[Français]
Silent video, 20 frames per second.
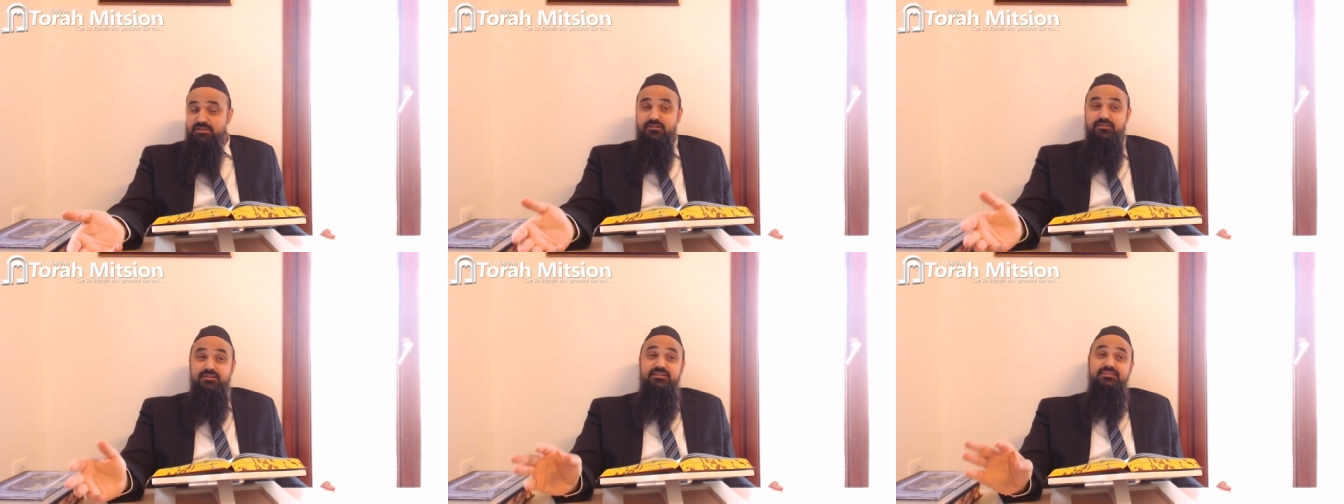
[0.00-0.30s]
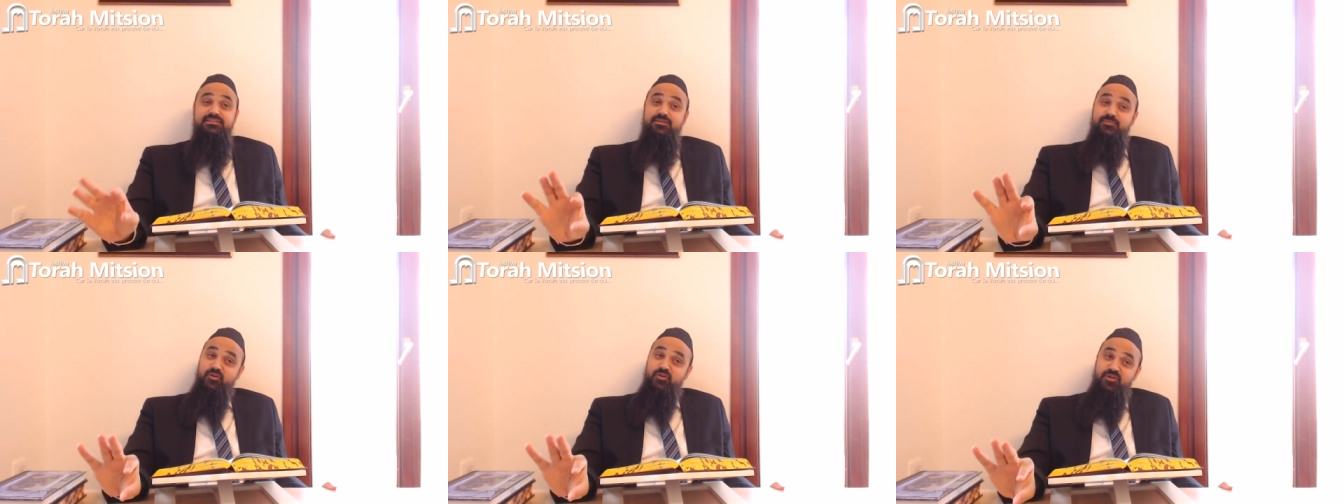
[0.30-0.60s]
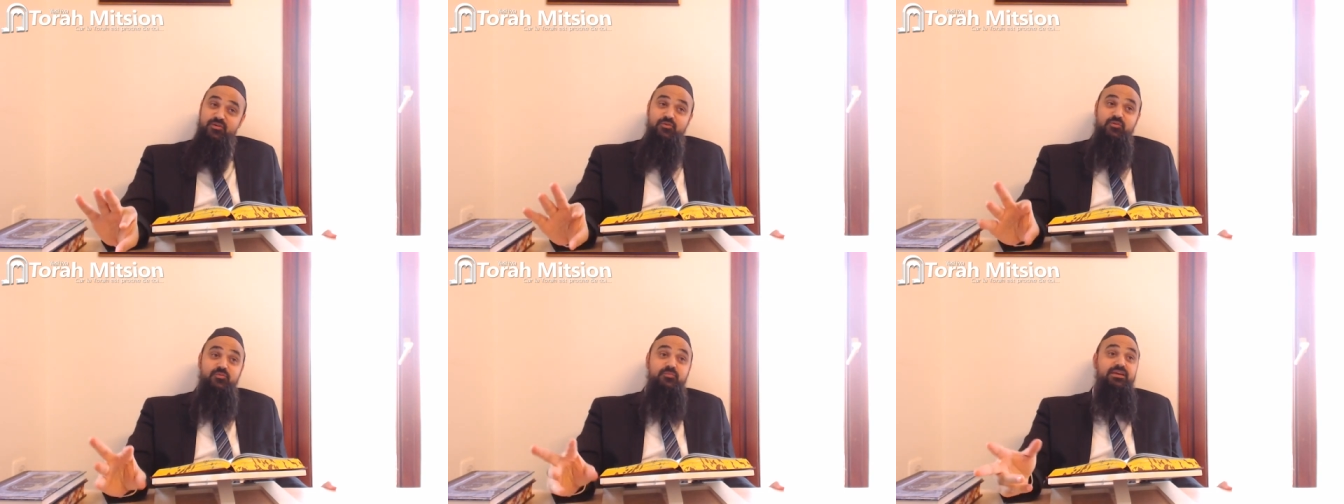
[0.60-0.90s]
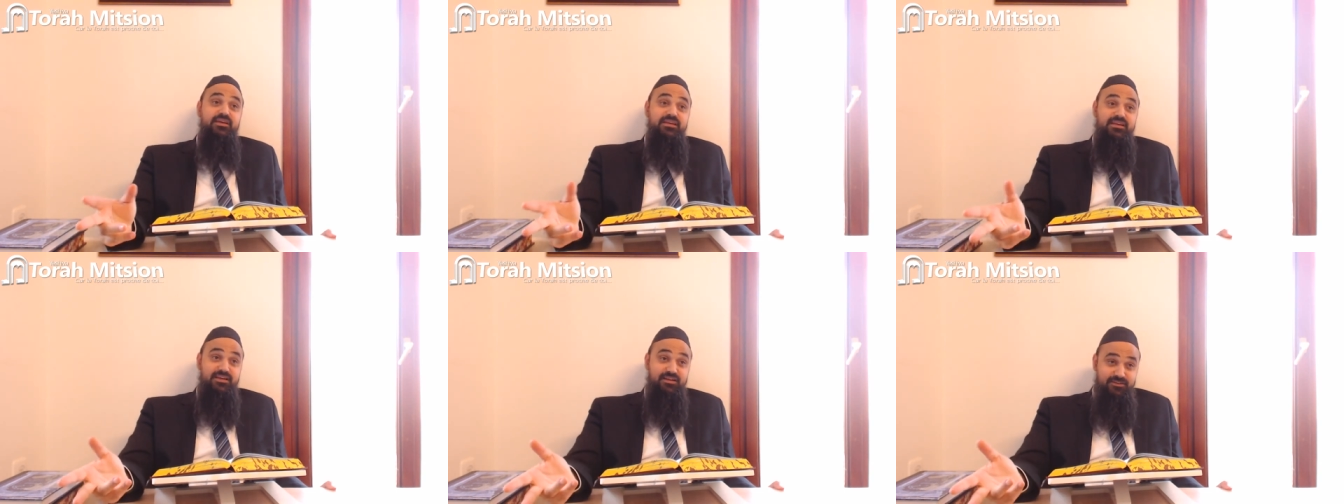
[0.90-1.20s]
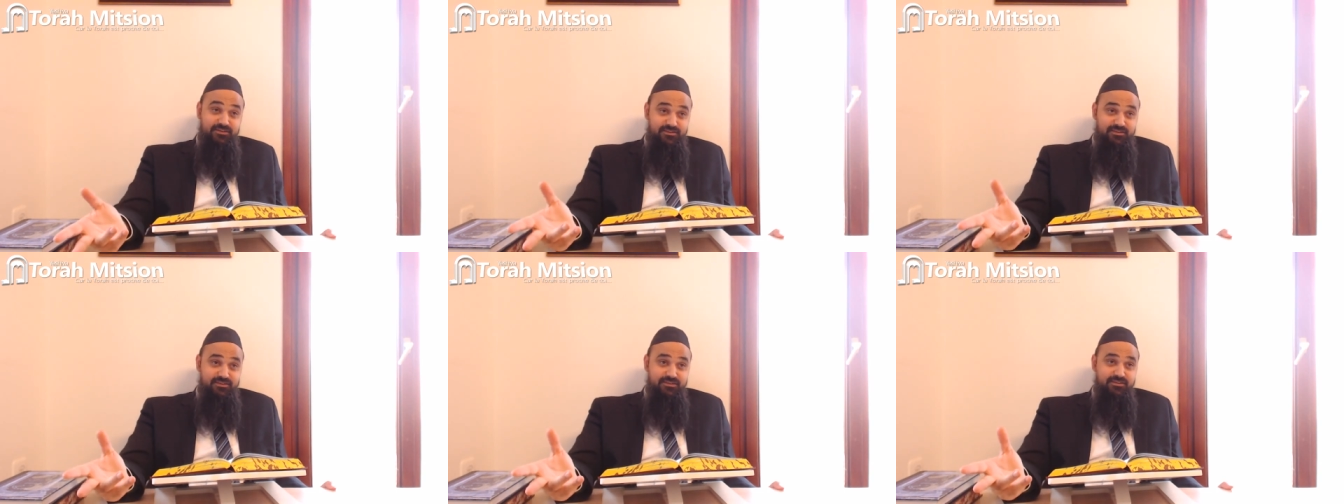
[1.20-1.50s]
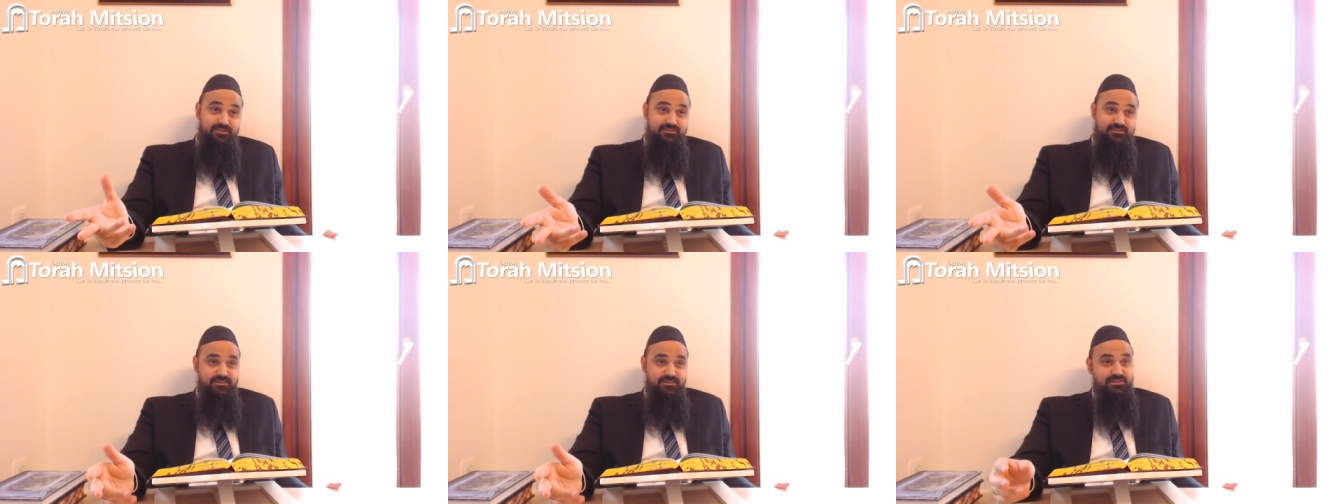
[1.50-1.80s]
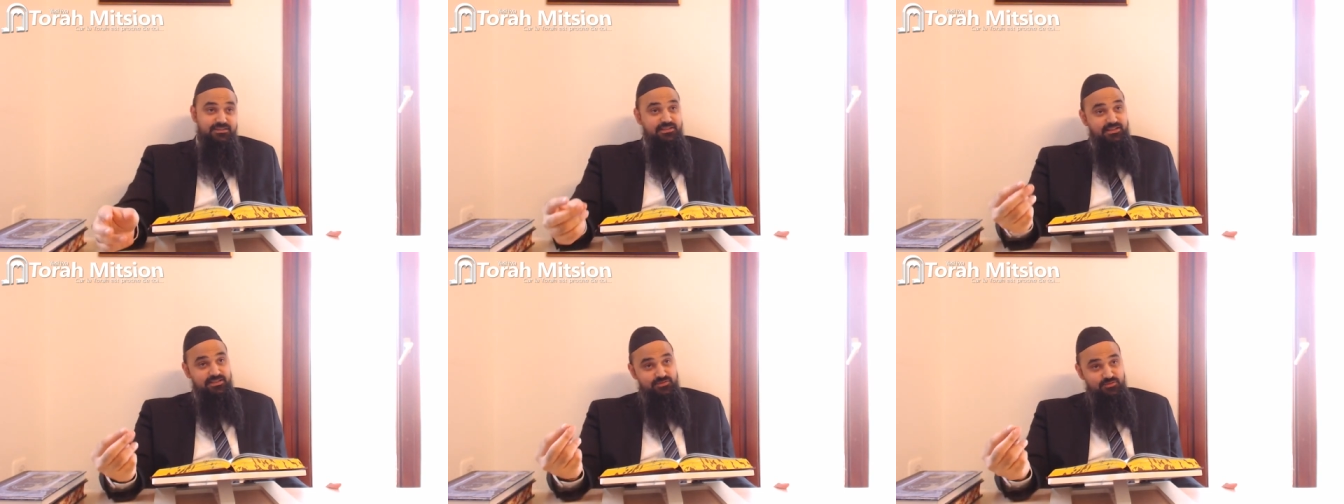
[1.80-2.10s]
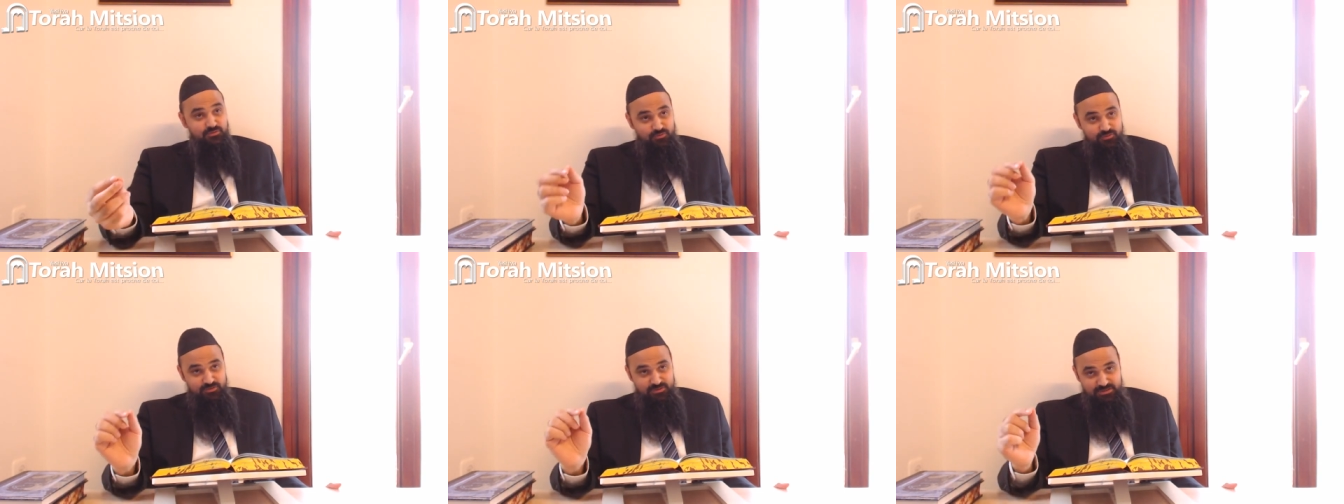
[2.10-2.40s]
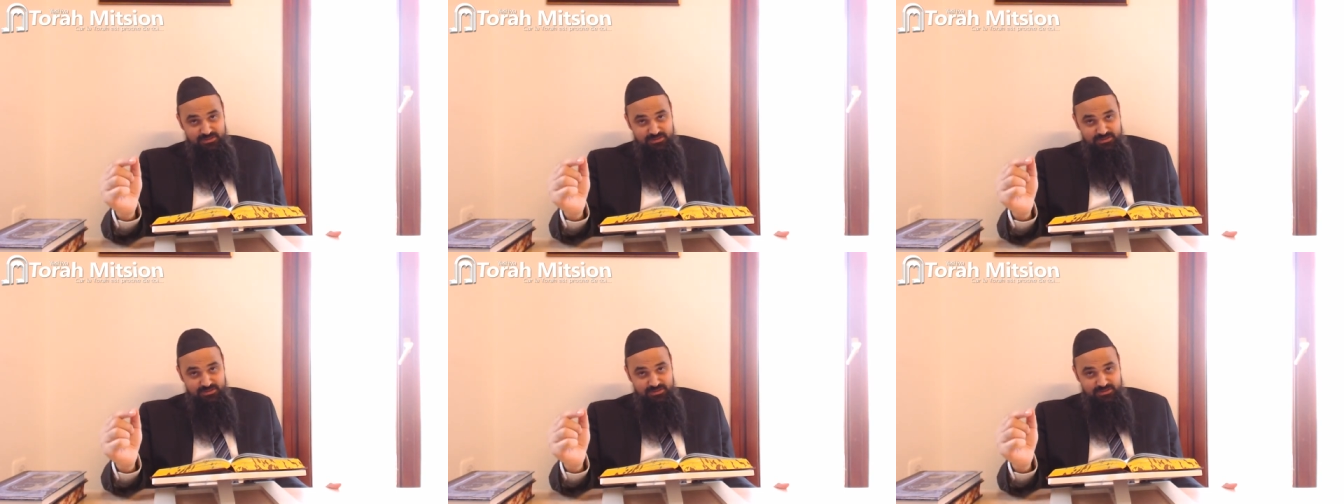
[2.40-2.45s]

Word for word: c'est un problème de biria. C'est une création,